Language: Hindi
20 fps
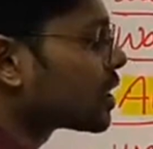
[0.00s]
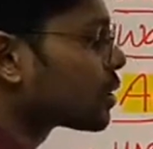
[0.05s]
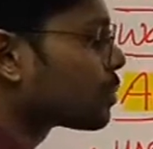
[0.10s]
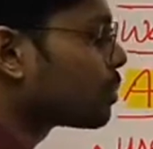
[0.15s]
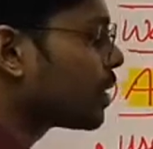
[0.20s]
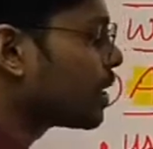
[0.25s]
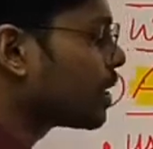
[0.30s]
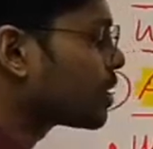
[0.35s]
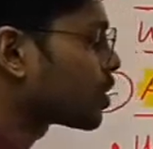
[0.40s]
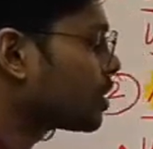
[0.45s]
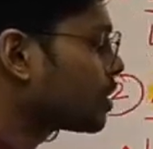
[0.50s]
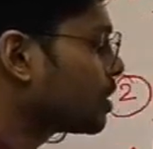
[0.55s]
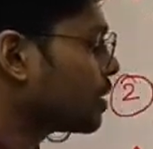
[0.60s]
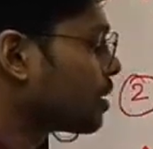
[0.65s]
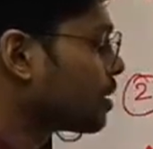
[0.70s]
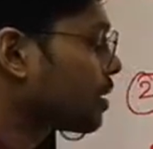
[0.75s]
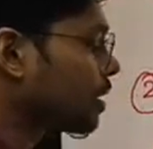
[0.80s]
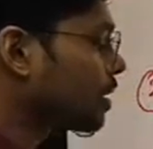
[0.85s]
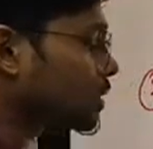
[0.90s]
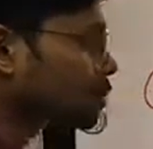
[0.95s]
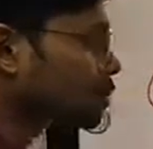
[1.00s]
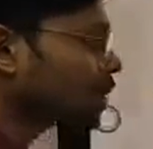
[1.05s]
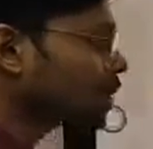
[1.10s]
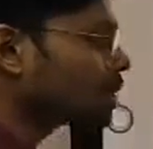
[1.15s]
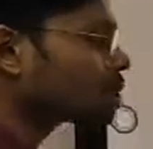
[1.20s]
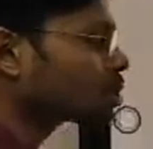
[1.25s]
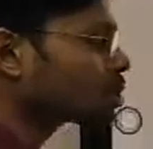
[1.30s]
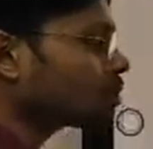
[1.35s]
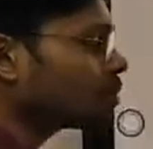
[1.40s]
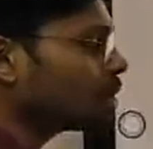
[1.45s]
ऑफ रेस्पिरेशन
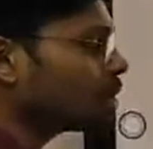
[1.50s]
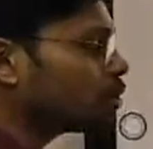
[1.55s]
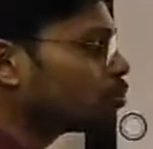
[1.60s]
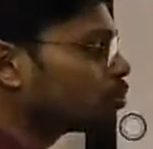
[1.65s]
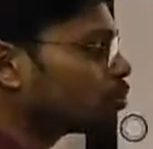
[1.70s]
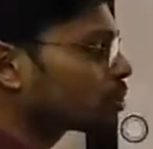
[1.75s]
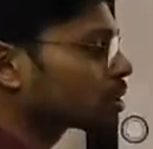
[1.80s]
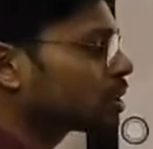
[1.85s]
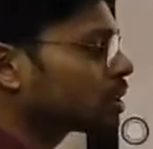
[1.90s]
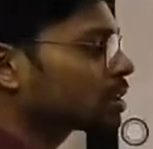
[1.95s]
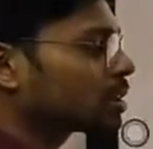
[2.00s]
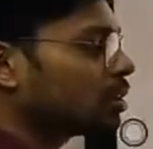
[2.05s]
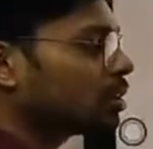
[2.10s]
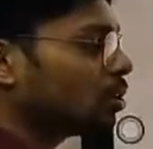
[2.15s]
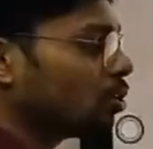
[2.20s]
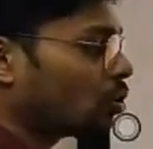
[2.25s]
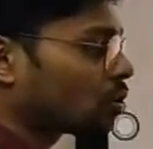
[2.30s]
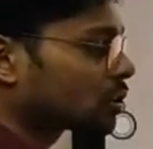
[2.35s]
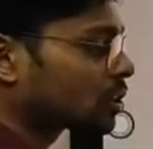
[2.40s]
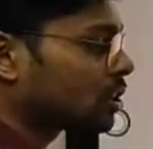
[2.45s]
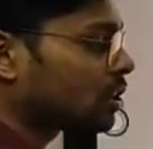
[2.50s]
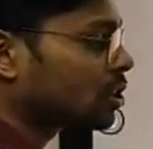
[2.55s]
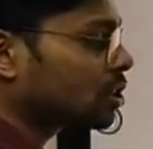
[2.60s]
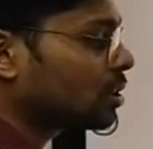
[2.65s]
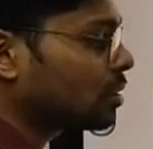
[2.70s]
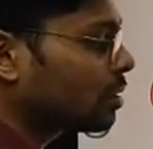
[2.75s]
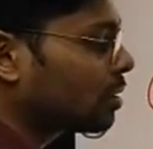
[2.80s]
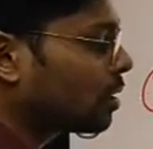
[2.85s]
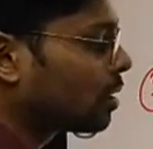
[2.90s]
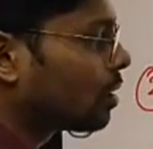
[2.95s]
रेस्पिरेशन में यूज करते हैं
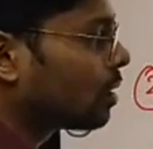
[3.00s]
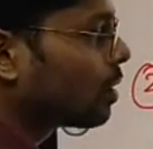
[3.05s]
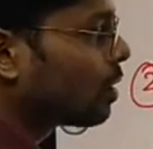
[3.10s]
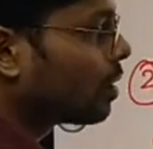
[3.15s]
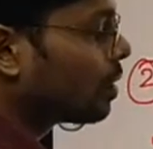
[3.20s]
ऑक्सीजन